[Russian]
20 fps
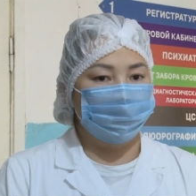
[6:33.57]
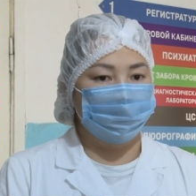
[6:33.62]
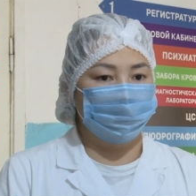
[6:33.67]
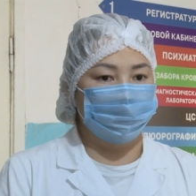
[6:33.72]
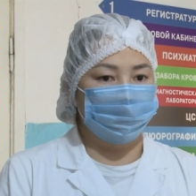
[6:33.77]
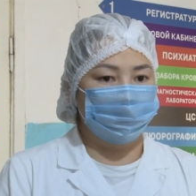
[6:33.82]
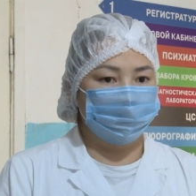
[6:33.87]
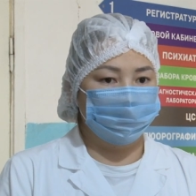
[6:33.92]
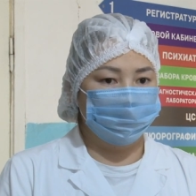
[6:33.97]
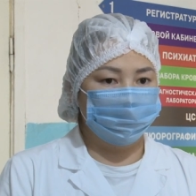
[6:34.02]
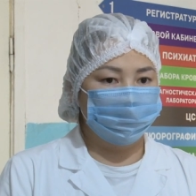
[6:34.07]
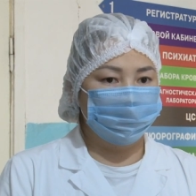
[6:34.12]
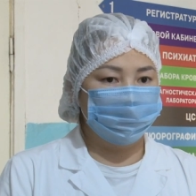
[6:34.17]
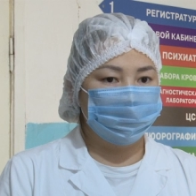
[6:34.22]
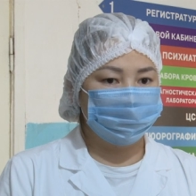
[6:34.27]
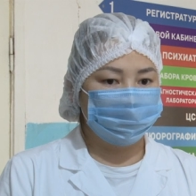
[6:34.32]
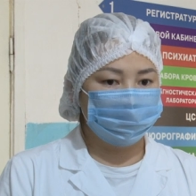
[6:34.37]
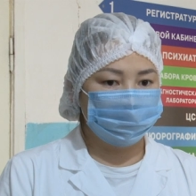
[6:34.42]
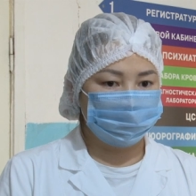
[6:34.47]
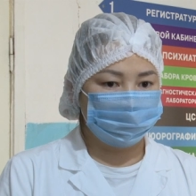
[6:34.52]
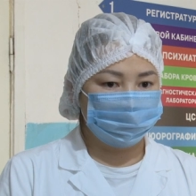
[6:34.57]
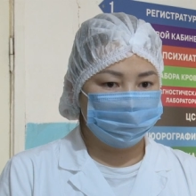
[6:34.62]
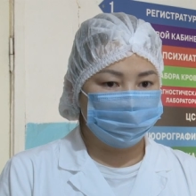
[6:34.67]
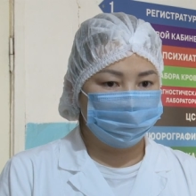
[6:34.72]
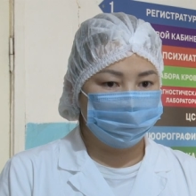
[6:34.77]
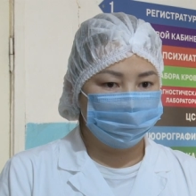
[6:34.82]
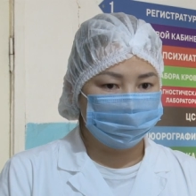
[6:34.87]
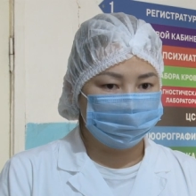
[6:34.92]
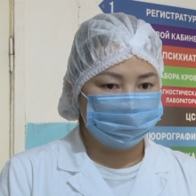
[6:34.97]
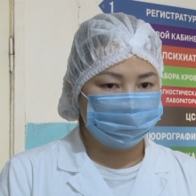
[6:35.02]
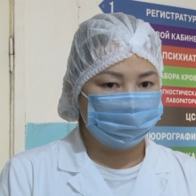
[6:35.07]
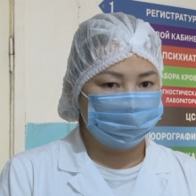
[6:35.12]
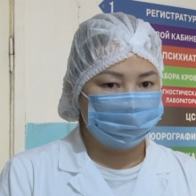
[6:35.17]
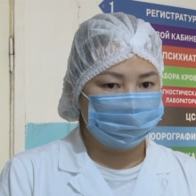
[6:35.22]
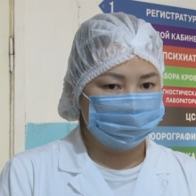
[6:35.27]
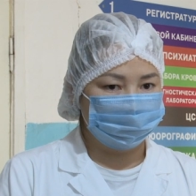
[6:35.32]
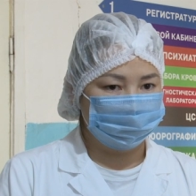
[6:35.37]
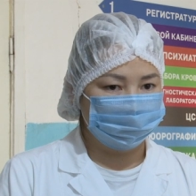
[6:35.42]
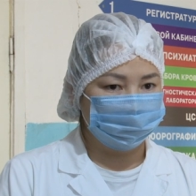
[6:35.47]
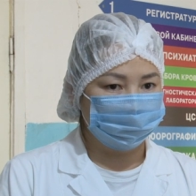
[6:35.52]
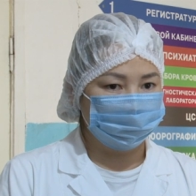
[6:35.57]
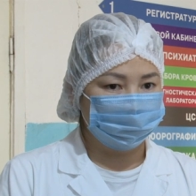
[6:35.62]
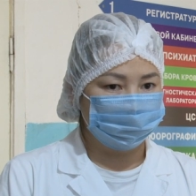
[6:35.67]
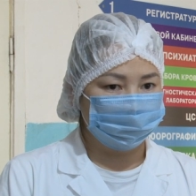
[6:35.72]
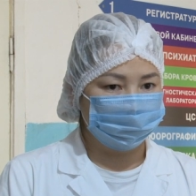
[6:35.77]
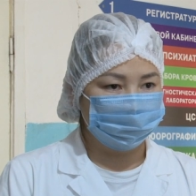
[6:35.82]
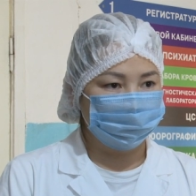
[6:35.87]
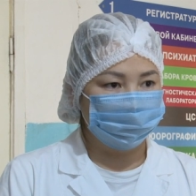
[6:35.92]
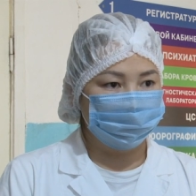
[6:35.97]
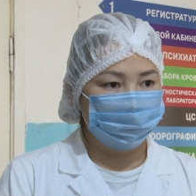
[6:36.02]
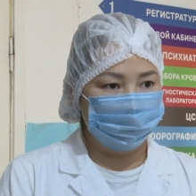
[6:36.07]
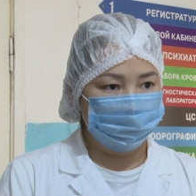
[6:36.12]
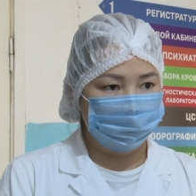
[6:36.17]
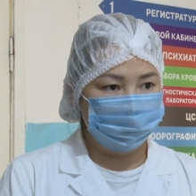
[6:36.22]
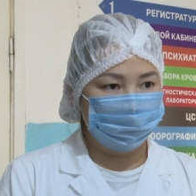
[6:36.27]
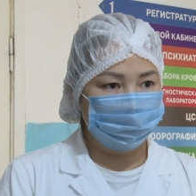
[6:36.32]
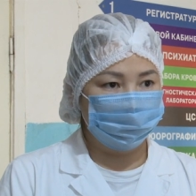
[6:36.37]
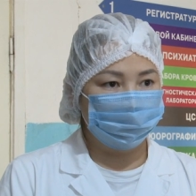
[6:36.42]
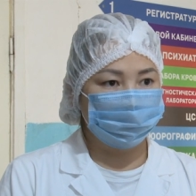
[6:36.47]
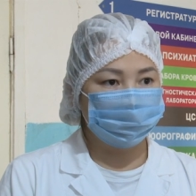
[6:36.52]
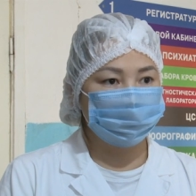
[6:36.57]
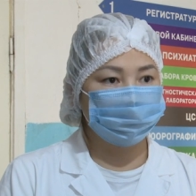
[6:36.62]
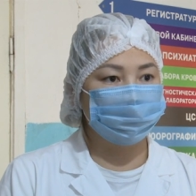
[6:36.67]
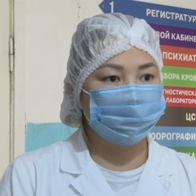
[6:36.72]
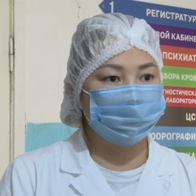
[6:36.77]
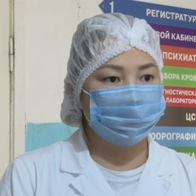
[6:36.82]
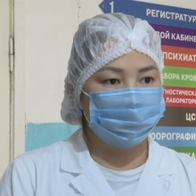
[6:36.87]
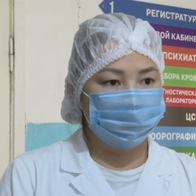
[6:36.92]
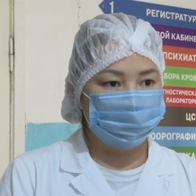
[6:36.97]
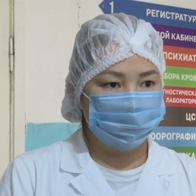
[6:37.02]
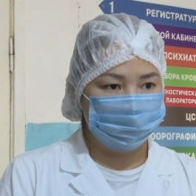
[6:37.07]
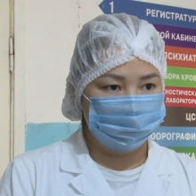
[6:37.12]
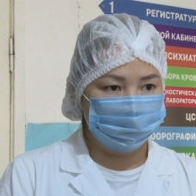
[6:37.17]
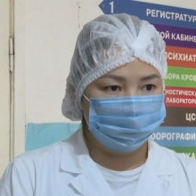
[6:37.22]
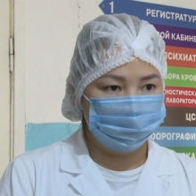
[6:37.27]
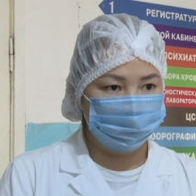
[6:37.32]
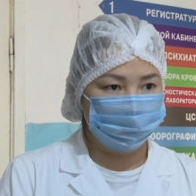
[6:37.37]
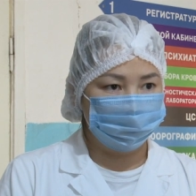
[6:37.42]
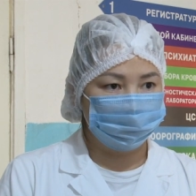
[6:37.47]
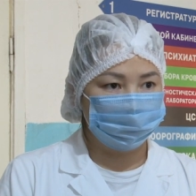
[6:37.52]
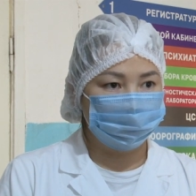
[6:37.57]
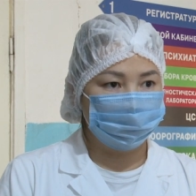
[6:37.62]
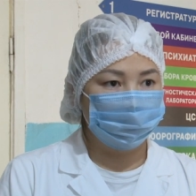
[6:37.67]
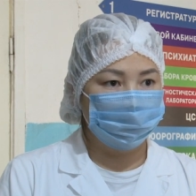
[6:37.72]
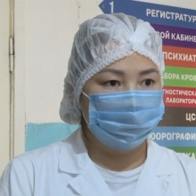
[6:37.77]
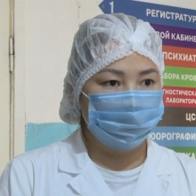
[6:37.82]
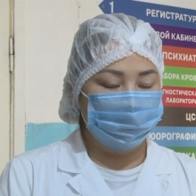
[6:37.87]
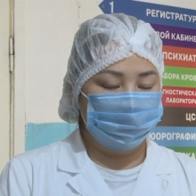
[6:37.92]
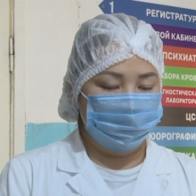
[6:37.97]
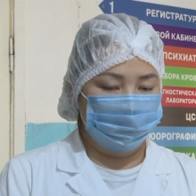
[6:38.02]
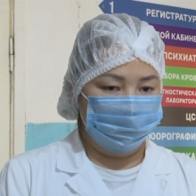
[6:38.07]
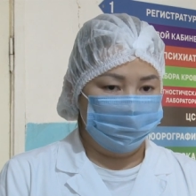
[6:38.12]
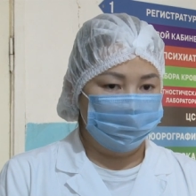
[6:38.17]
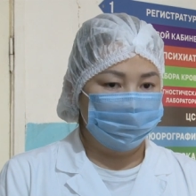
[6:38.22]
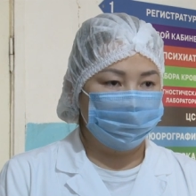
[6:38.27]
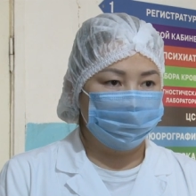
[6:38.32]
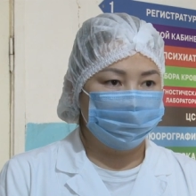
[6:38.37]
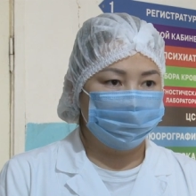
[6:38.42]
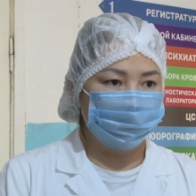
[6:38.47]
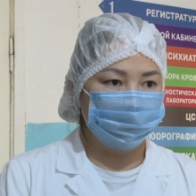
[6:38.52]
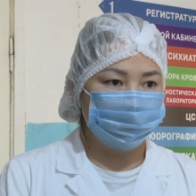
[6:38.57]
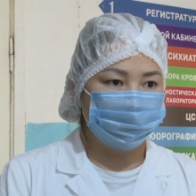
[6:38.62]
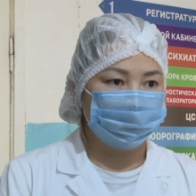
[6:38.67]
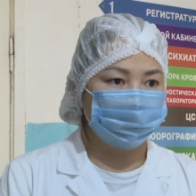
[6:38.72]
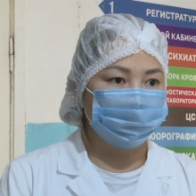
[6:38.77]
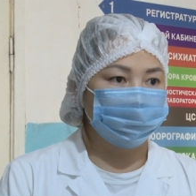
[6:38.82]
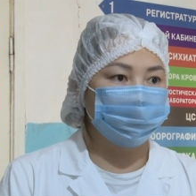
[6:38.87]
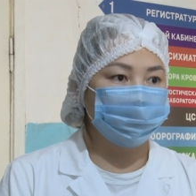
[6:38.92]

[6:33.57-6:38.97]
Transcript: А, медицинская помощь оказывается своевременно, госпитализируется и благополучно